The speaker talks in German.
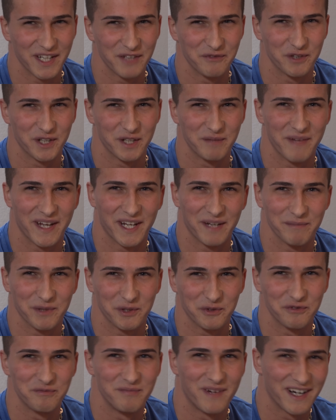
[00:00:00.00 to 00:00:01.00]
wäre, würde er meinen
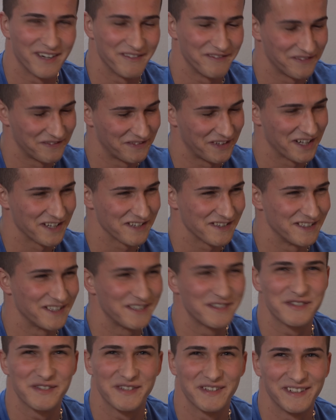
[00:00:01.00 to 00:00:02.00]
Beruf machen, weil das
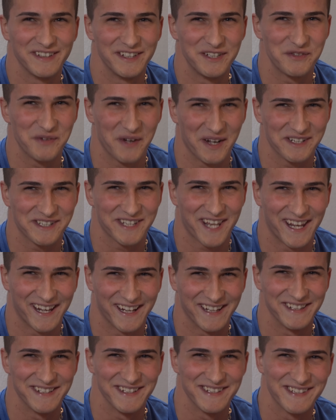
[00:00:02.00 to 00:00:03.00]
nicht, nicht so
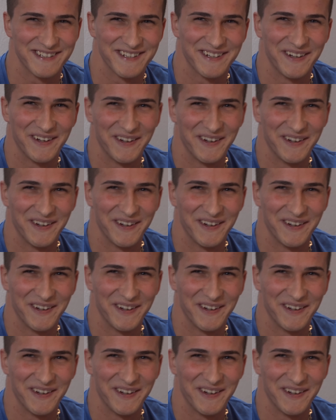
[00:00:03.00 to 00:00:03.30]
anstrengend ist.